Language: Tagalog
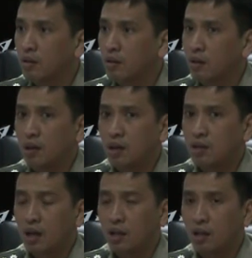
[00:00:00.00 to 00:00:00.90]
uh, sa
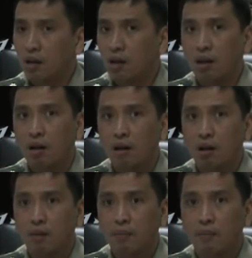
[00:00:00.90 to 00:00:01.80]
kanilang
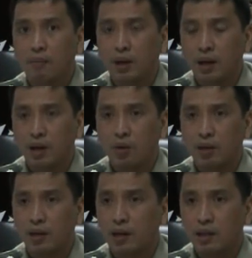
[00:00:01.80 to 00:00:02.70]
uh, paggagawa
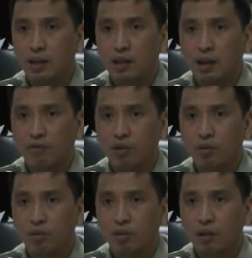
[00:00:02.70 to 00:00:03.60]
ng kanilang
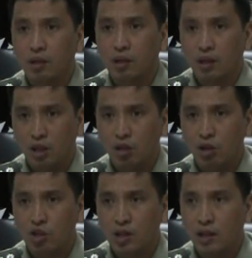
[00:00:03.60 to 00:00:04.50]
livelihood. Tiniyak naman ni
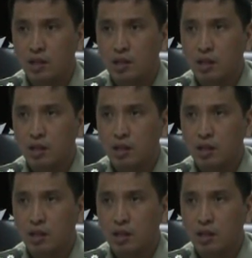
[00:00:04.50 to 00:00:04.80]
Sigala ah,